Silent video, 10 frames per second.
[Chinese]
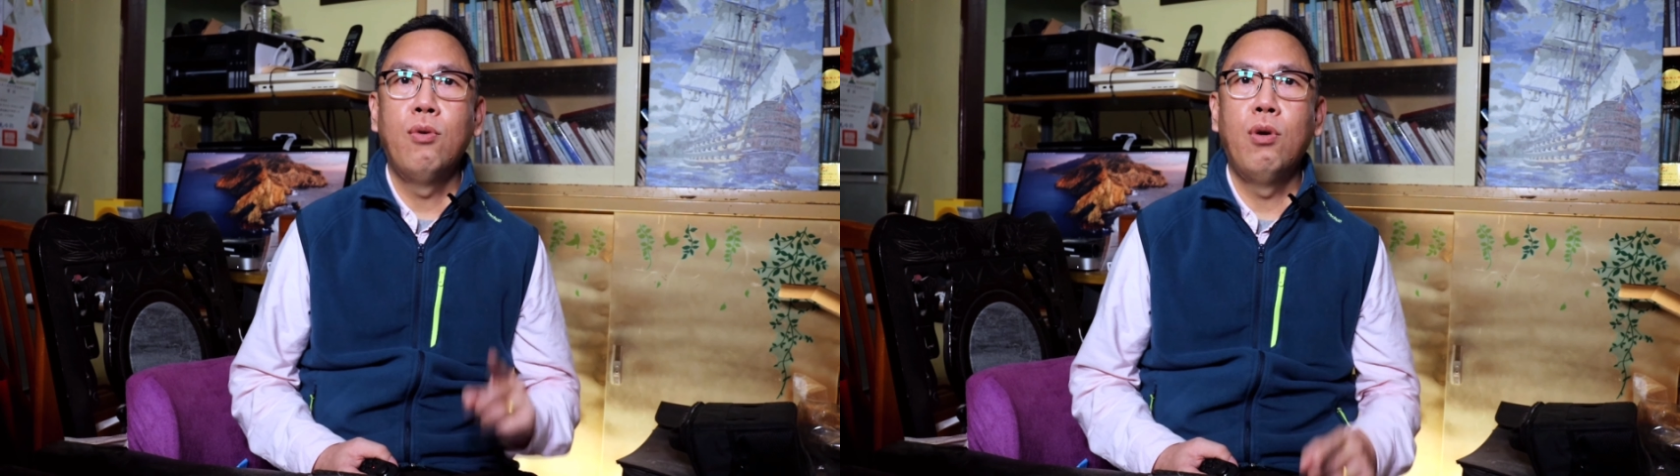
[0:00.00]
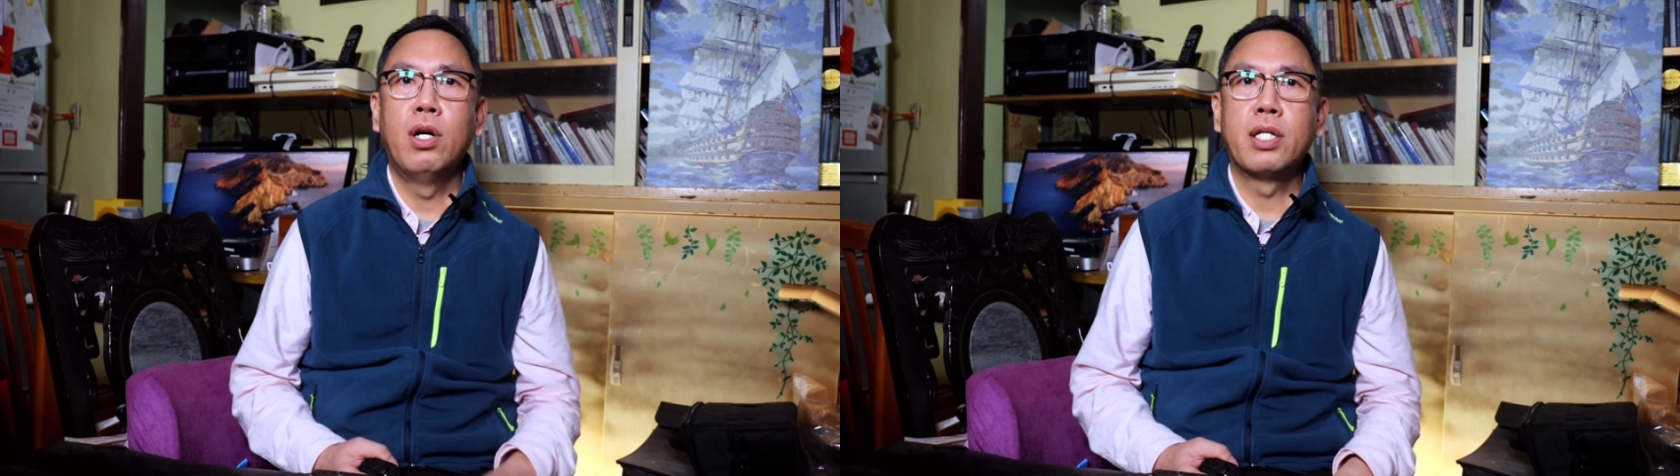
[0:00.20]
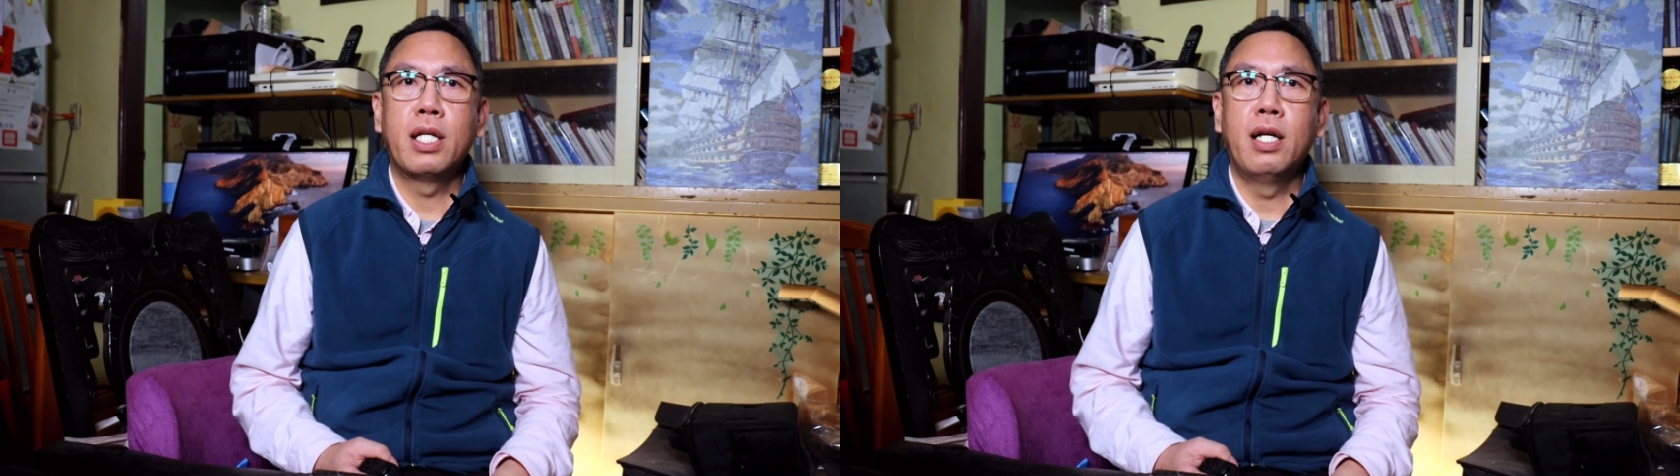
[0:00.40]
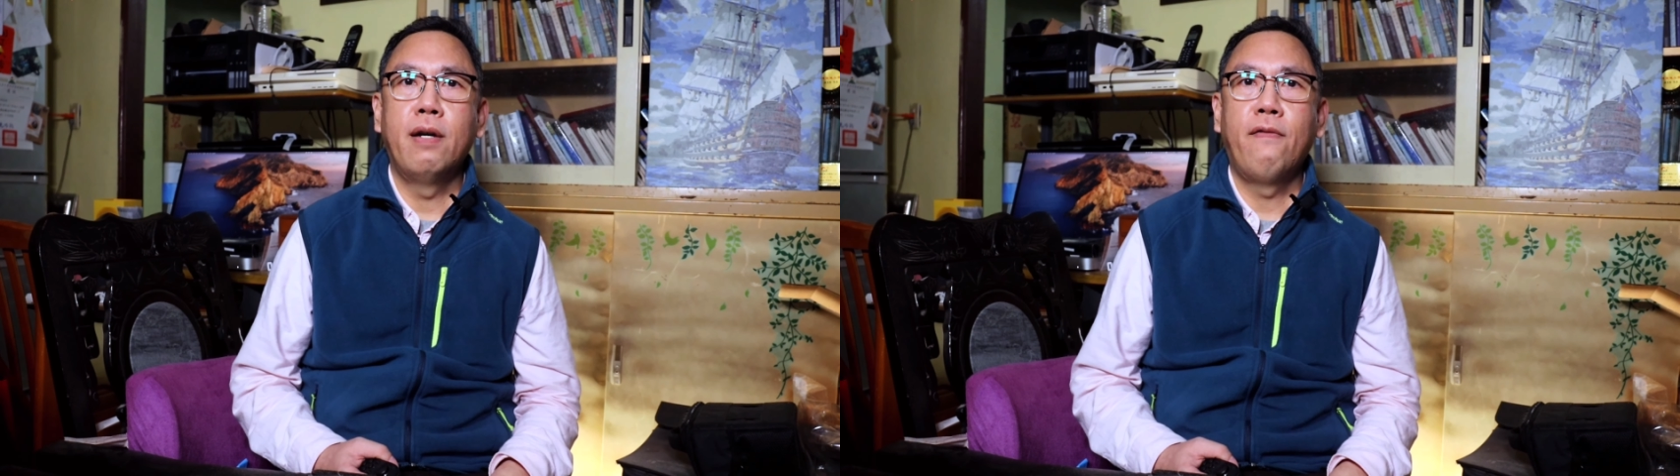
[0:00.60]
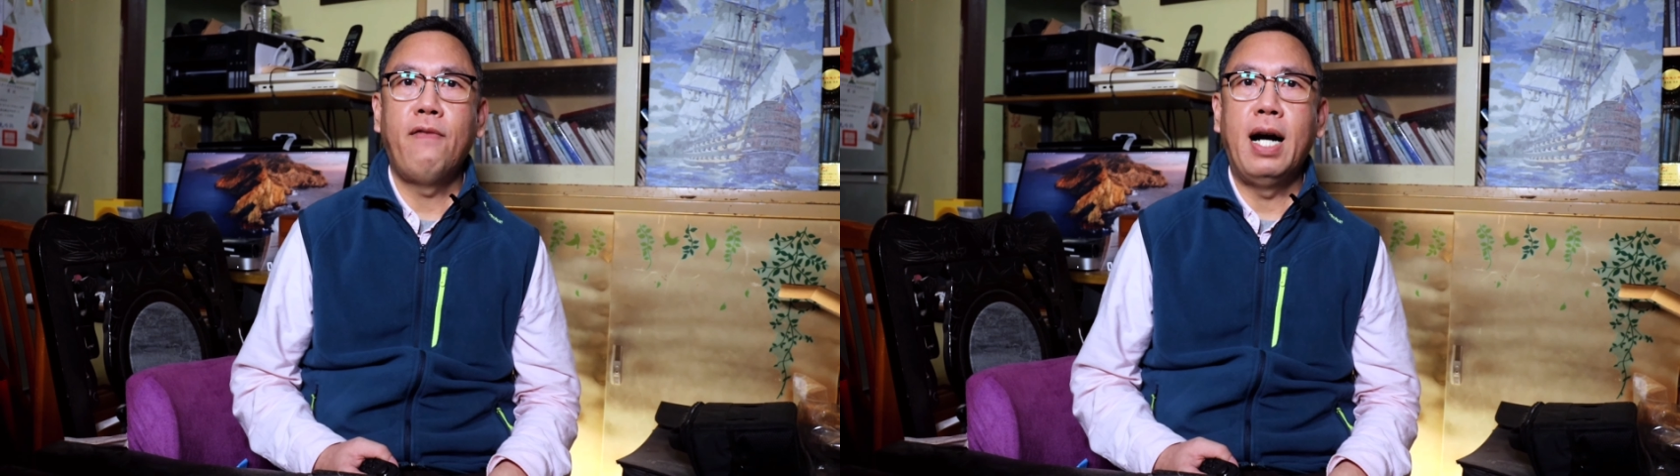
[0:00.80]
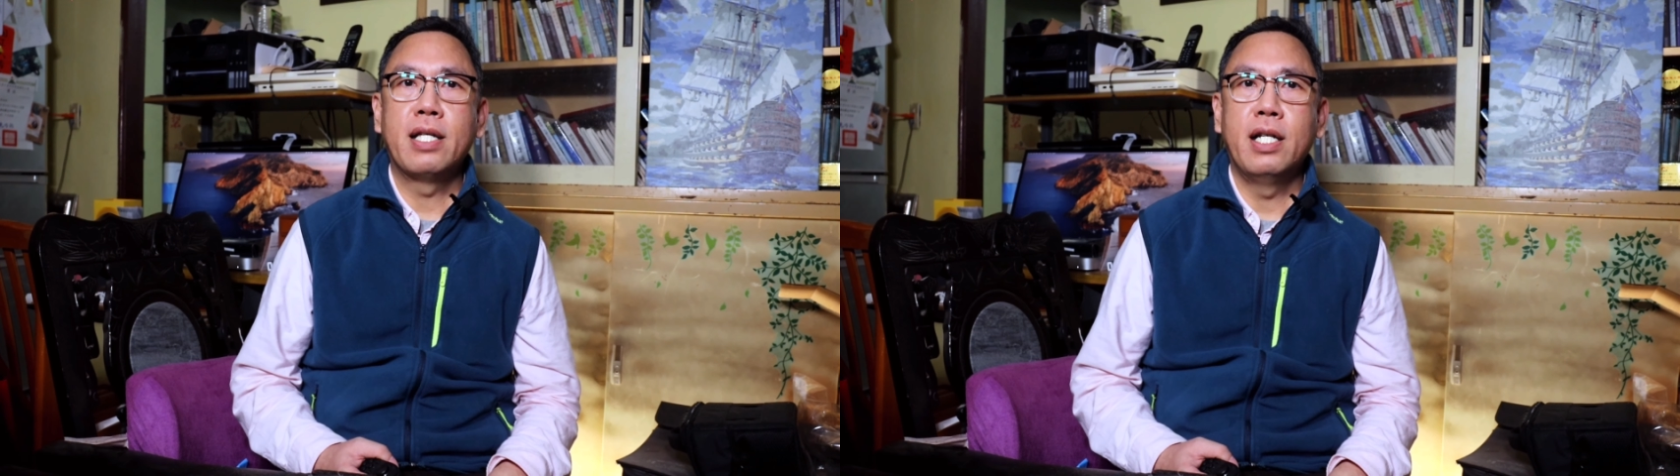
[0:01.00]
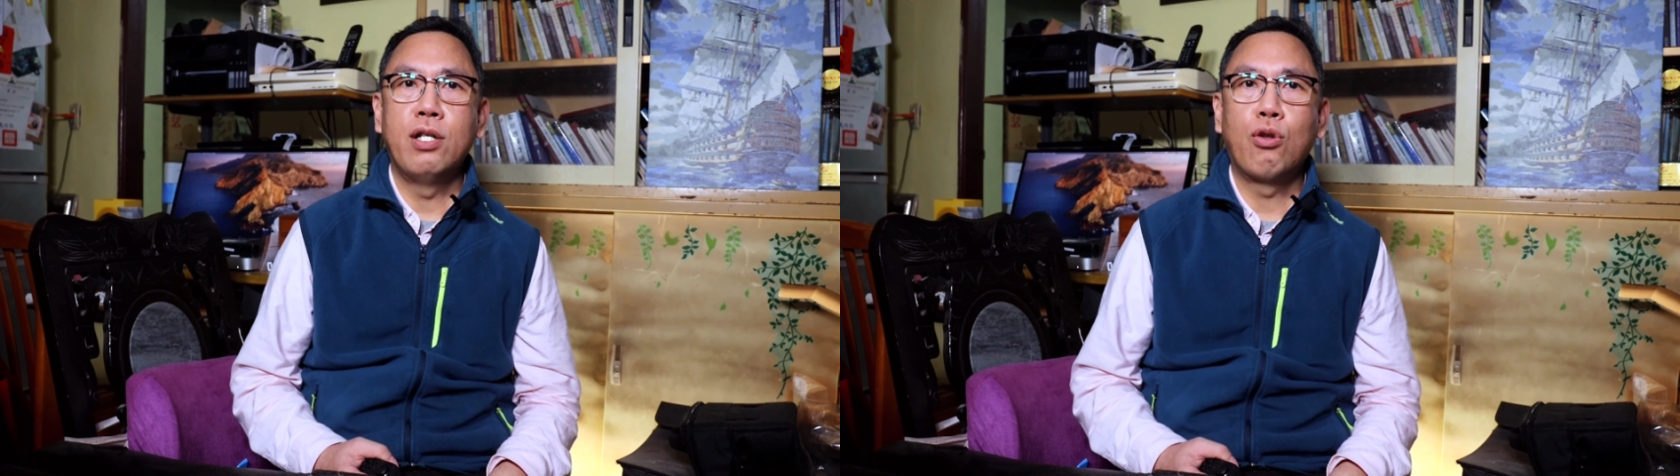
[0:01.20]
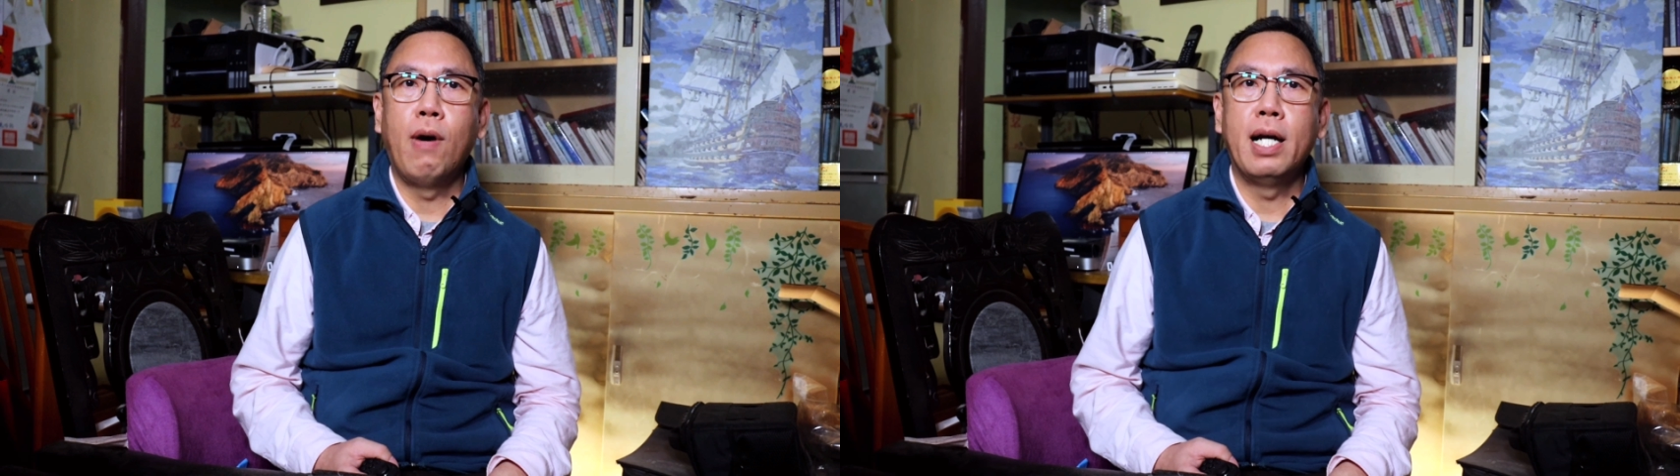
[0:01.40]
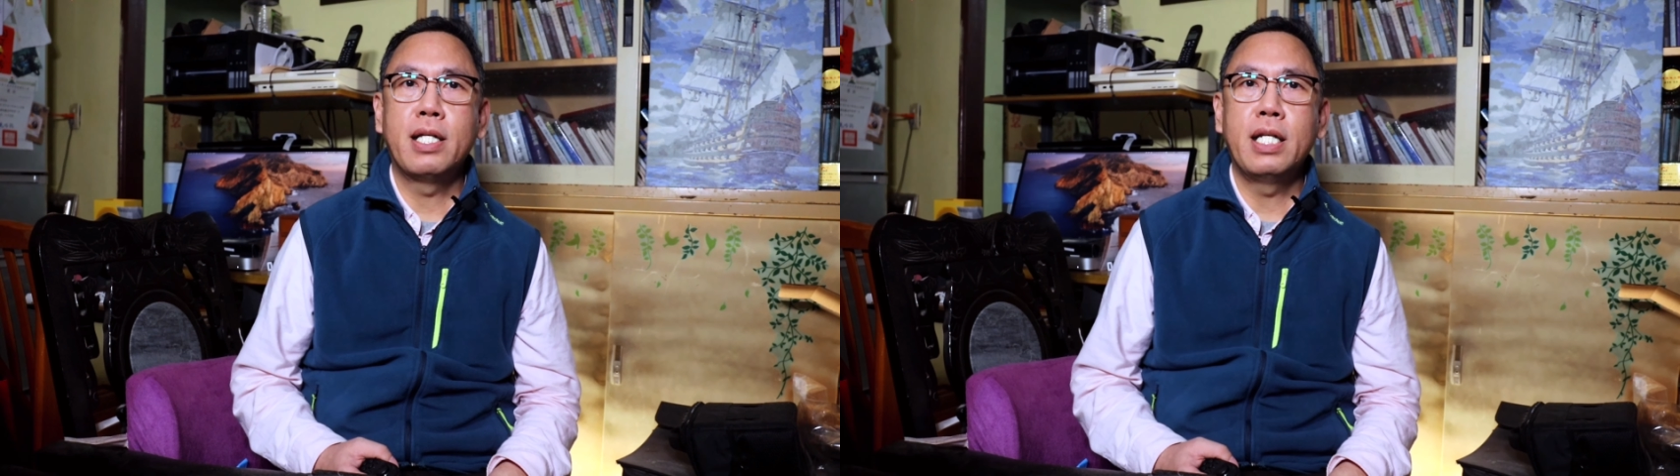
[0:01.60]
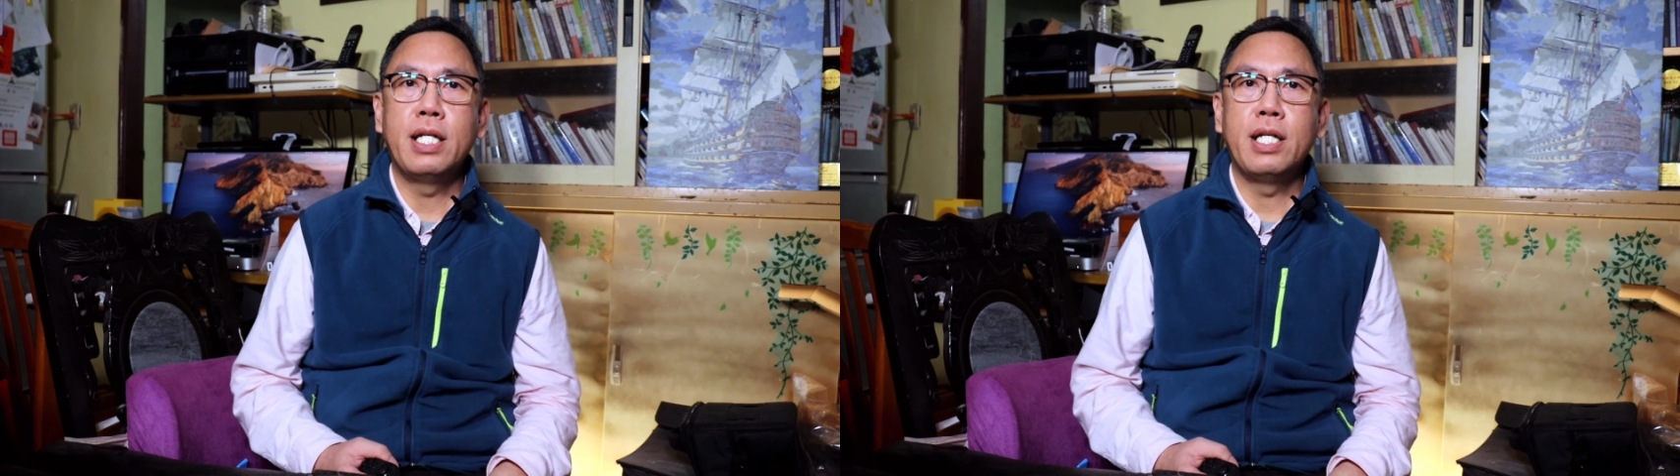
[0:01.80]
或者法人
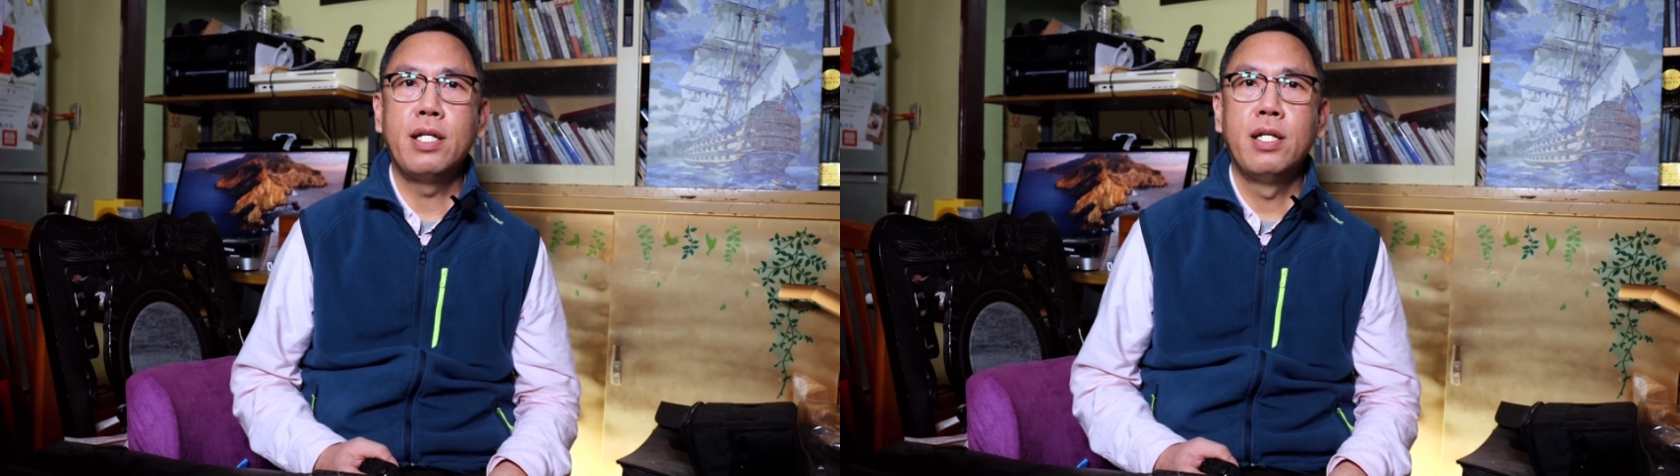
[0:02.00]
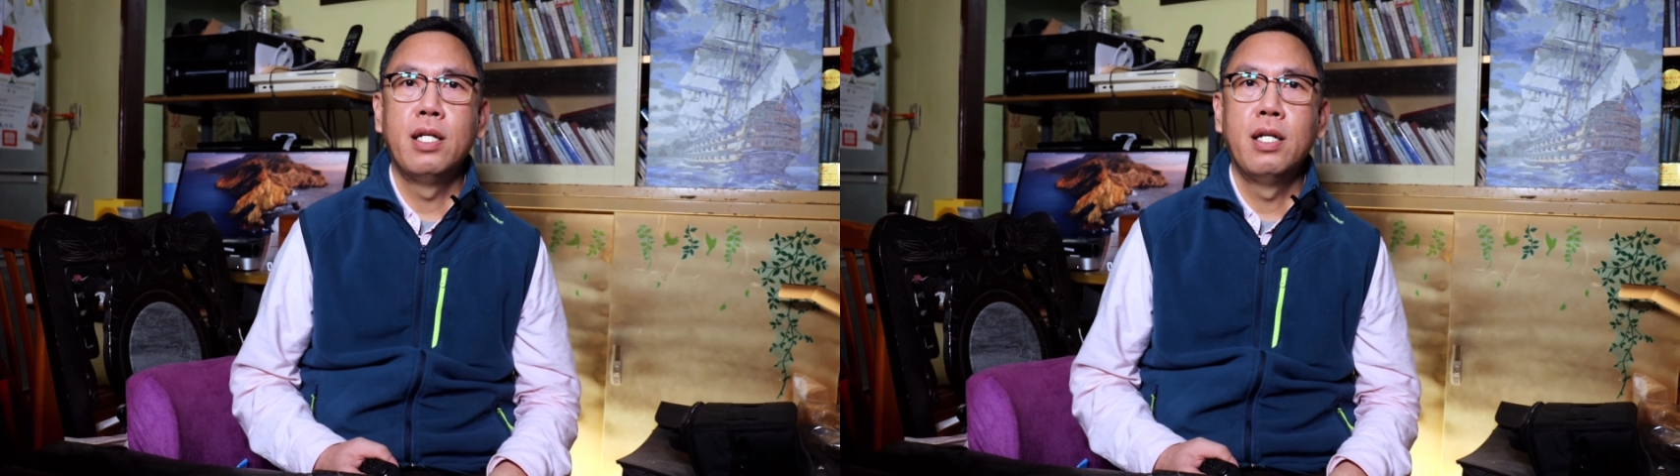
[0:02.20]
团体，